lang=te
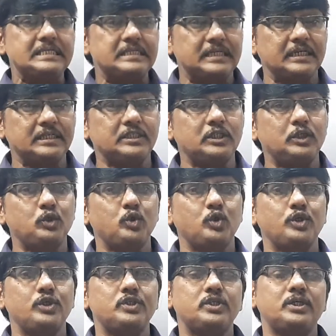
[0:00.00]
స్ట్రక్చర్
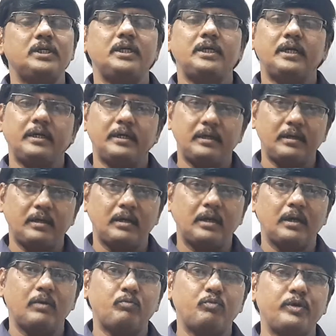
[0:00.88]
గురించి ఈయన
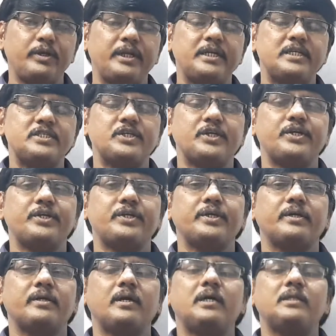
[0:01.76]
ఒపీనియన్స్
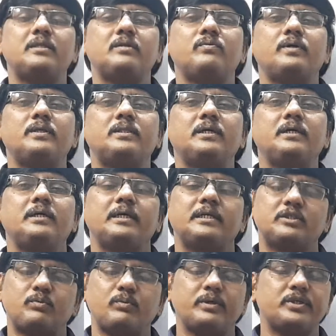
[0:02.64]
ఏంటి ఆ తర్వాత
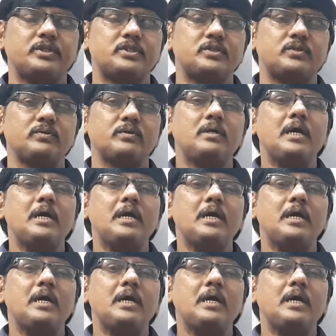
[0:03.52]
ఎక్స్ప్లెయిన్స్